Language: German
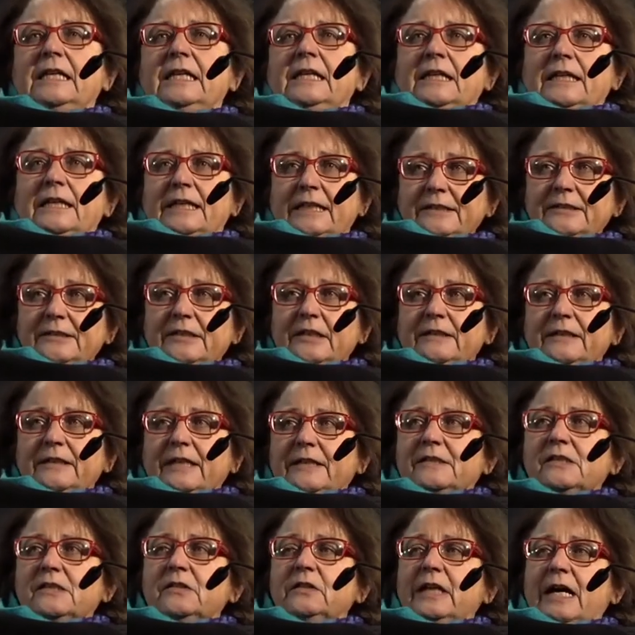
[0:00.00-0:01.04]

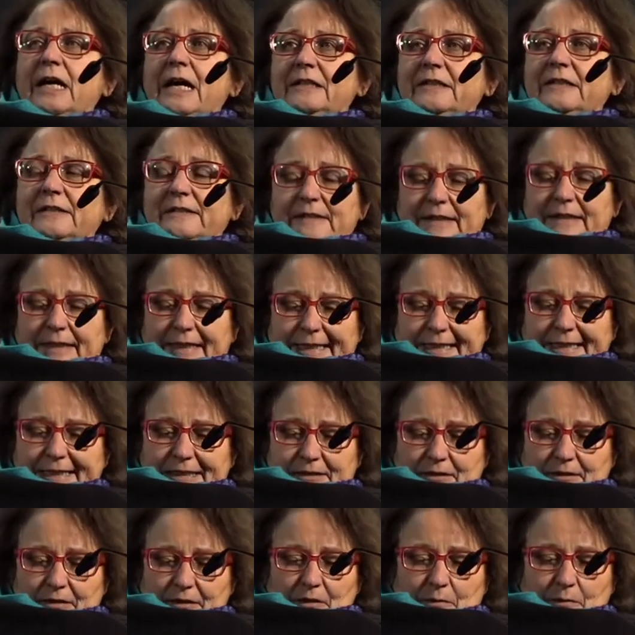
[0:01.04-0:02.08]
Internationales Recht
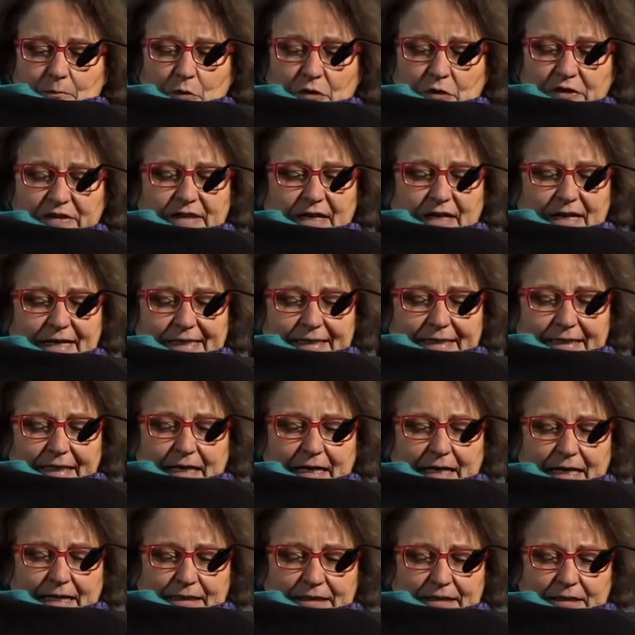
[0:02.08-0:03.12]
muss
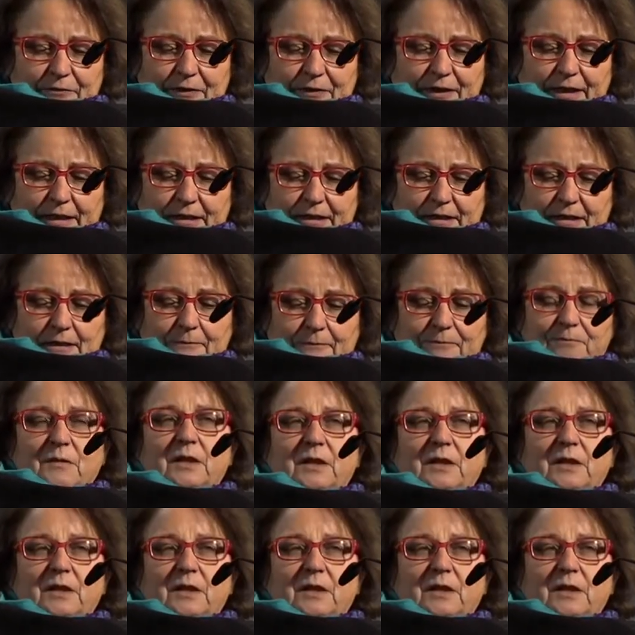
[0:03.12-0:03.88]
eingehalten werden,